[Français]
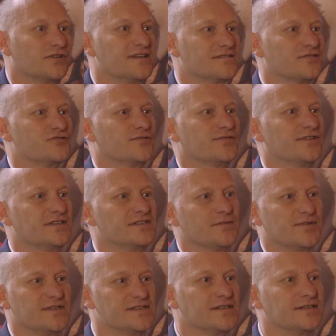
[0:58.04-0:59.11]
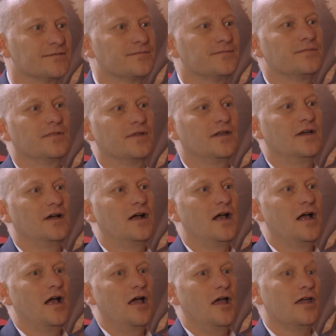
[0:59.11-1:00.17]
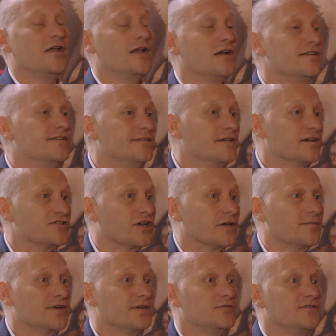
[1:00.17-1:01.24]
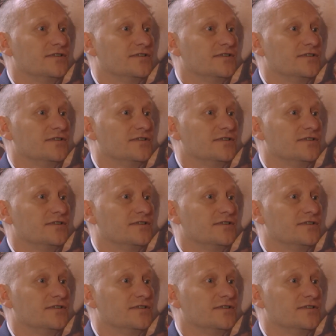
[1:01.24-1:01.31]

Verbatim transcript: qu'est-ce que je fais de ces PC Et là, l'idée a germé de